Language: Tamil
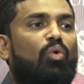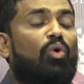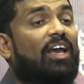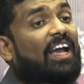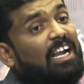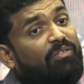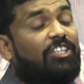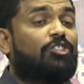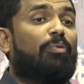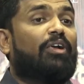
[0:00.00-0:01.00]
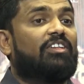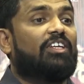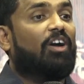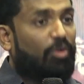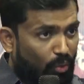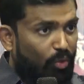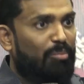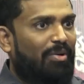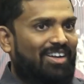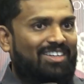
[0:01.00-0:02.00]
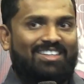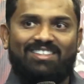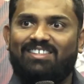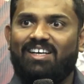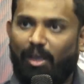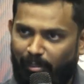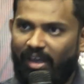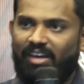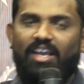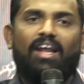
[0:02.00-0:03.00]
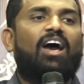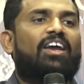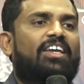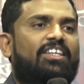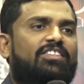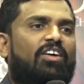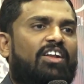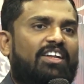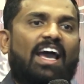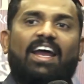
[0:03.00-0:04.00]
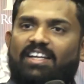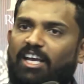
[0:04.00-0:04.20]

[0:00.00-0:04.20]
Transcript: உங்களை கன்வின்ஸ் பண்ணுறதுக்கு அவருக்கு உரிமை இருக்குது ஏமேன் ஏன்னா ஹீ இஸ் அவர் டேட்